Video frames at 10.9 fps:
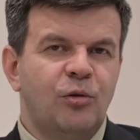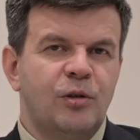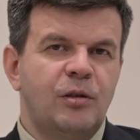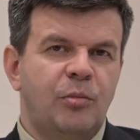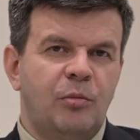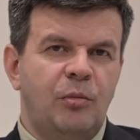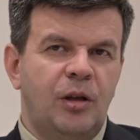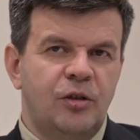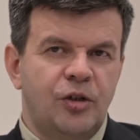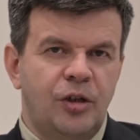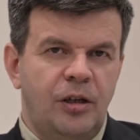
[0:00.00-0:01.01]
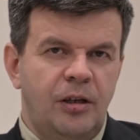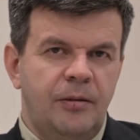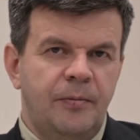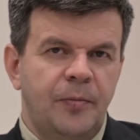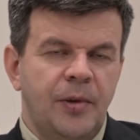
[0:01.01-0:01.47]
просто
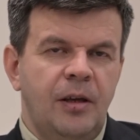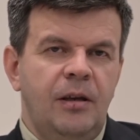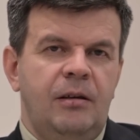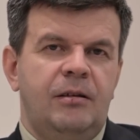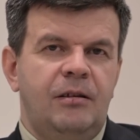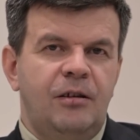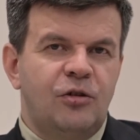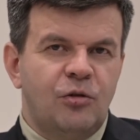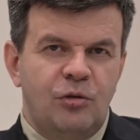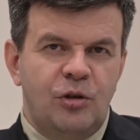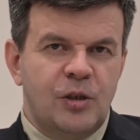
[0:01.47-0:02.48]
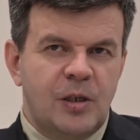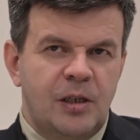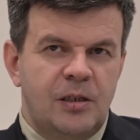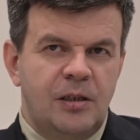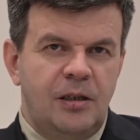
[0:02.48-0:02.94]
промолчали ничего не
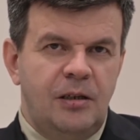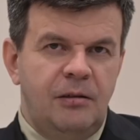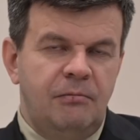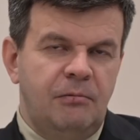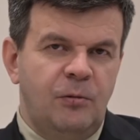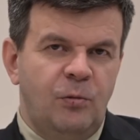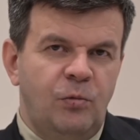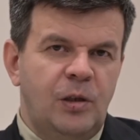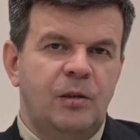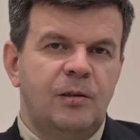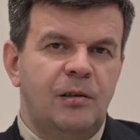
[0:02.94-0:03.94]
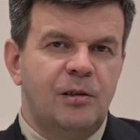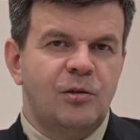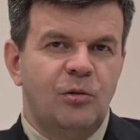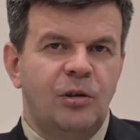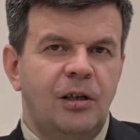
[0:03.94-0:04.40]
сказали. Ну, видно, для
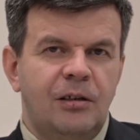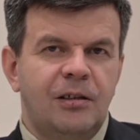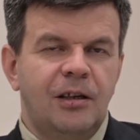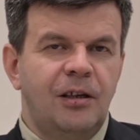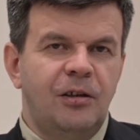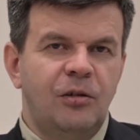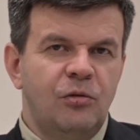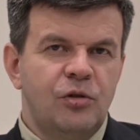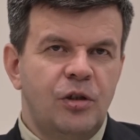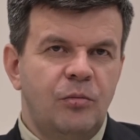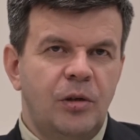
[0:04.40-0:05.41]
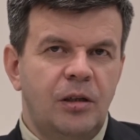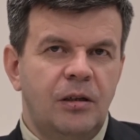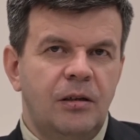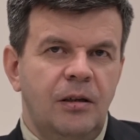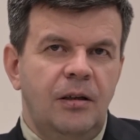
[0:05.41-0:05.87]
суда это и не нужно
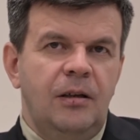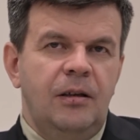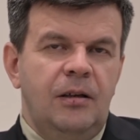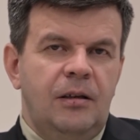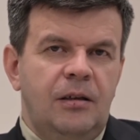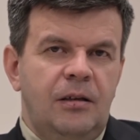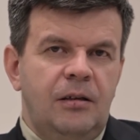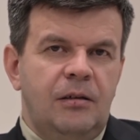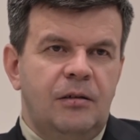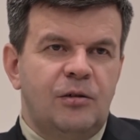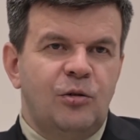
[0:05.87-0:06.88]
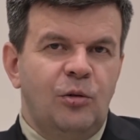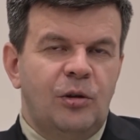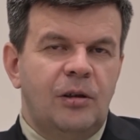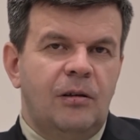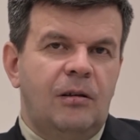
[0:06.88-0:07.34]
было. И
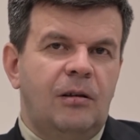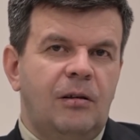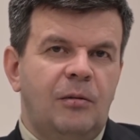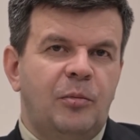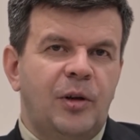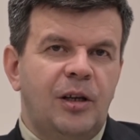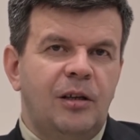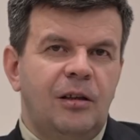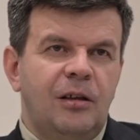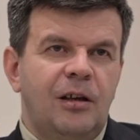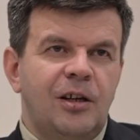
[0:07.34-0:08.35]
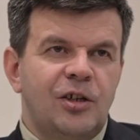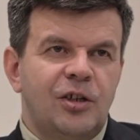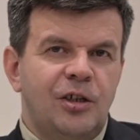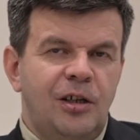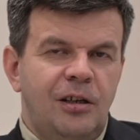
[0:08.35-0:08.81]
суд э, принял
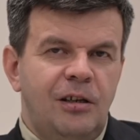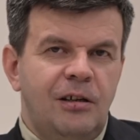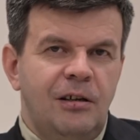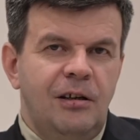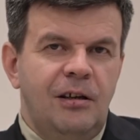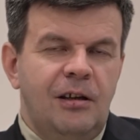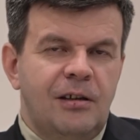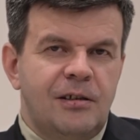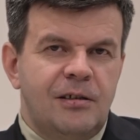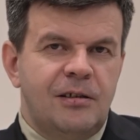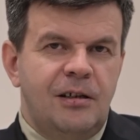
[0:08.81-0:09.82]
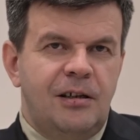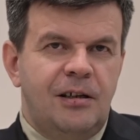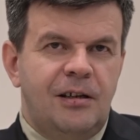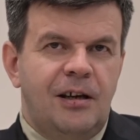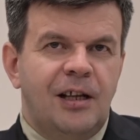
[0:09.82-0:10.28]
решение
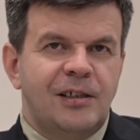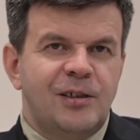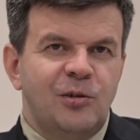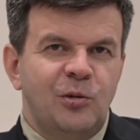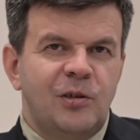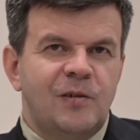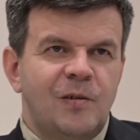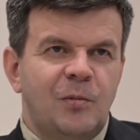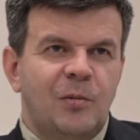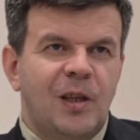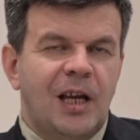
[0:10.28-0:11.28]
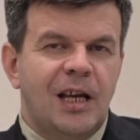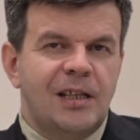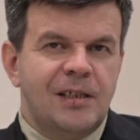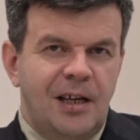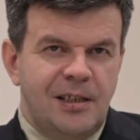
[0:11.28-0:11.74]
за отсутствием
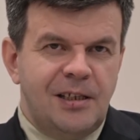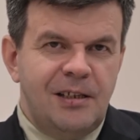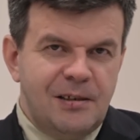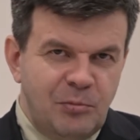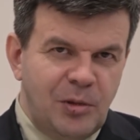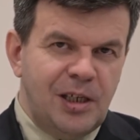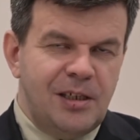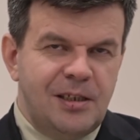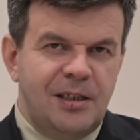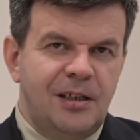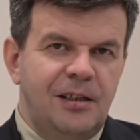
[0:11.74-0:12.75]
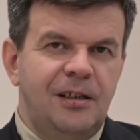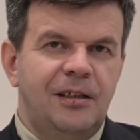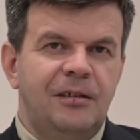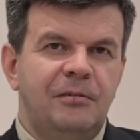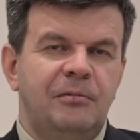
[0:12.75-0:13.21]
доказательств с моей
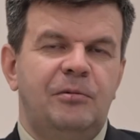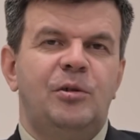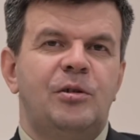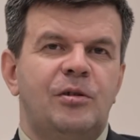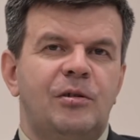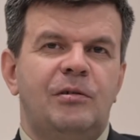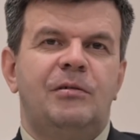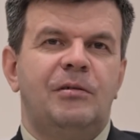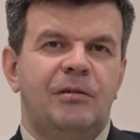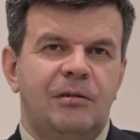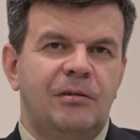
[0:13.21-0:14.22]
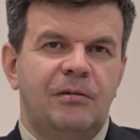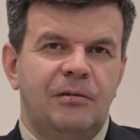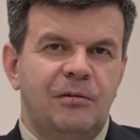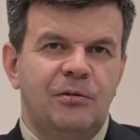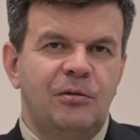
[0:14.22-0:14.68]
стороны. То есть
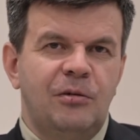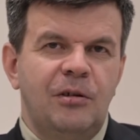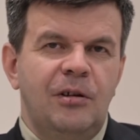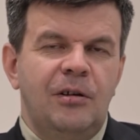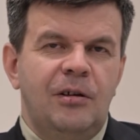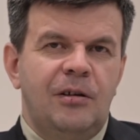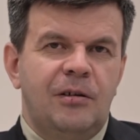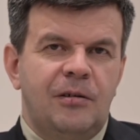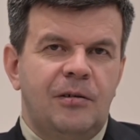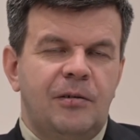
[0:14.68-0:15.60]
э, э,